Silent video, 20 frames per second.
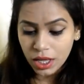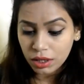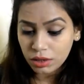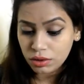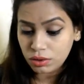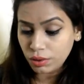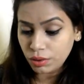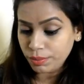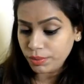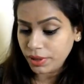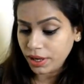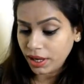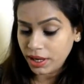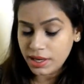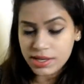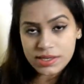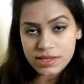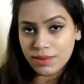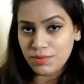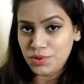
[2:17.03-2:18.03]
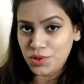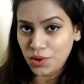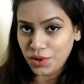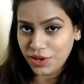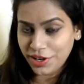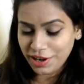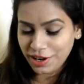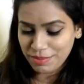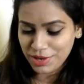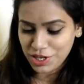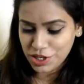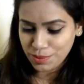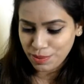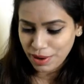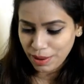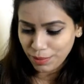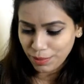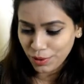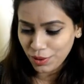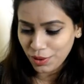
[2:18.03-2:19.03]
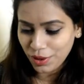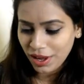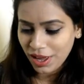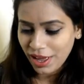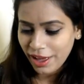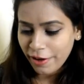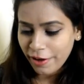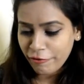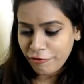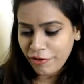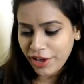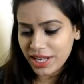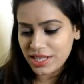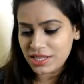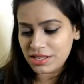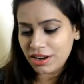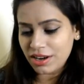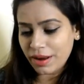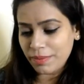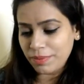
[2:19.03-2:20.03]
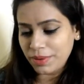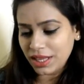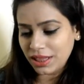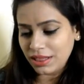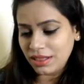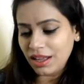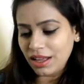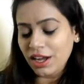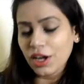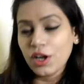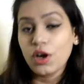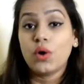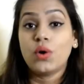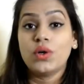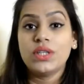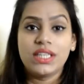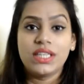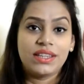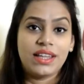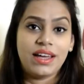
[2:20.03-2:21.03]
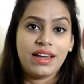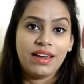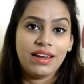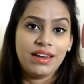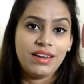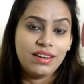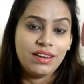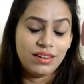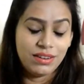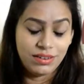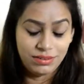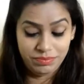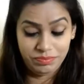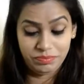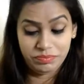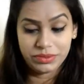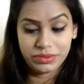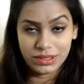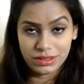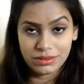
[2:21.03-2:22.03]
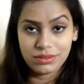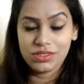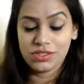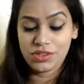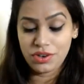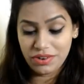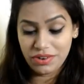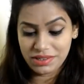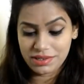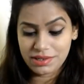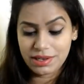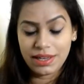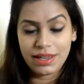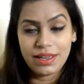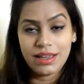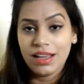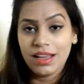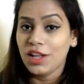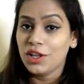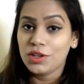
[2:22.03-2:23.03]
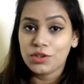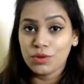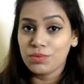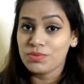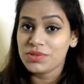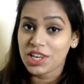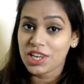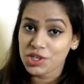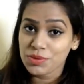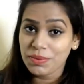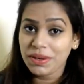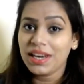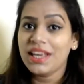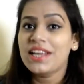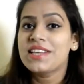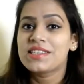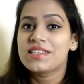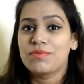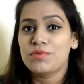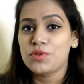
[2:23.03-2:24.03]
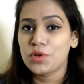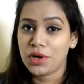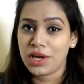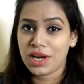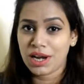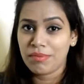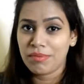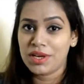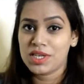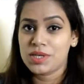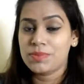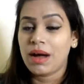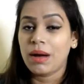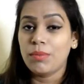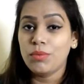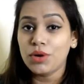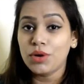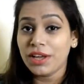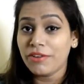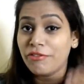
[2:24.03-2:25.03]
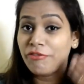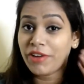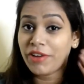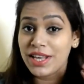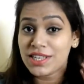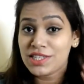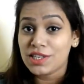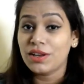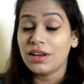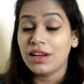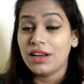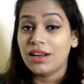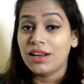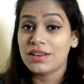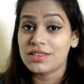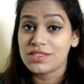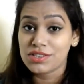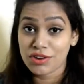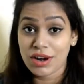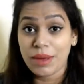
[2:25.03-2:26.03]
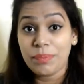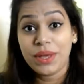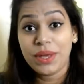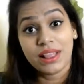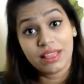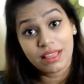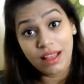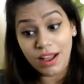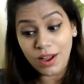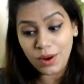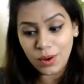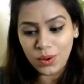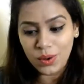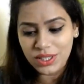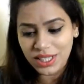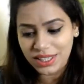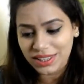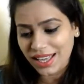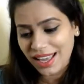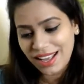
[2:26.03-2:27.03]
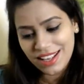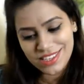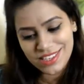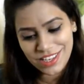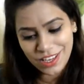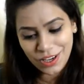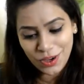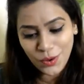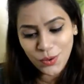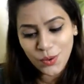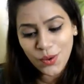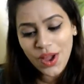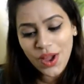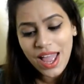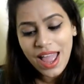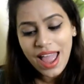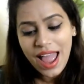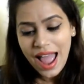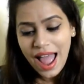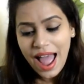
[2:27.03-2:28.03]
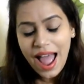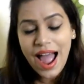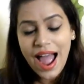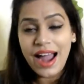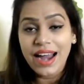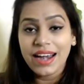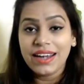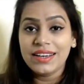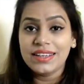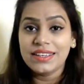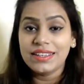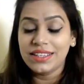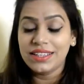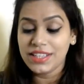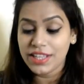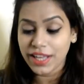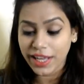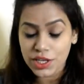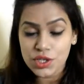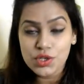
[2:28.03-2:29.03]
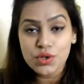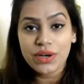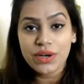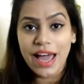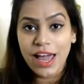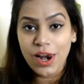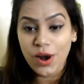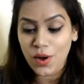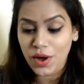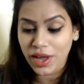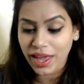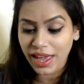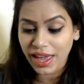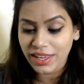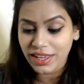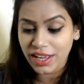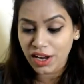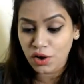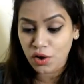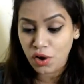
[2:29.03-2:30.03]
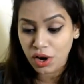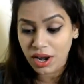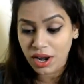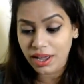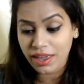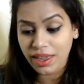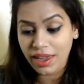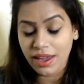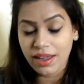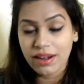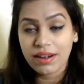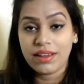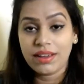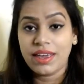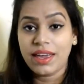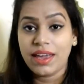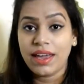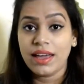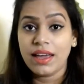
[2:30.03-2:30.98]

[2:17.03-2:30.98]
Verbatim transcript: तुम नहीं समझोगे रमेश बाबू फेस स्क्रब कितना ग्लो देता है सीरियसली तुम सच में नहीं समझोगे रमेश बाबू कि फेस स्क्रब uh, कितना ग्लो देता है स्किन को एंड uh, ये जो डायलॉग है ये क्रोना केयर के